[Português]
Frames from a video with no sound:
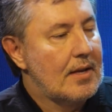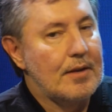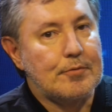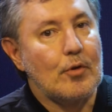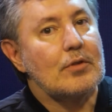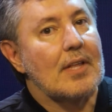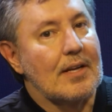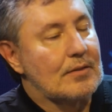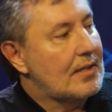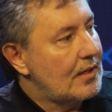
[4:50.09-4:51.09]
E
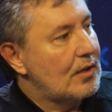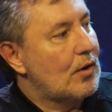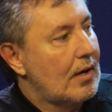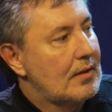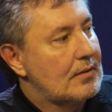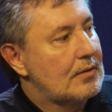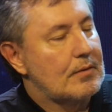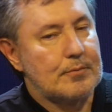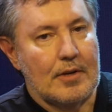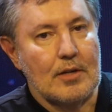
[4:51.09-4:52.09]
voltando aqui, ó,
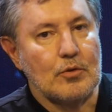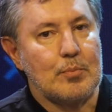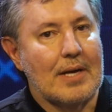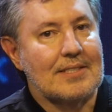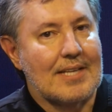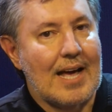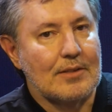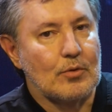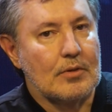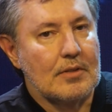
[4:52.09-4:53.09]
falando do
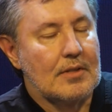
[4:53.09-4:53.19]
passado,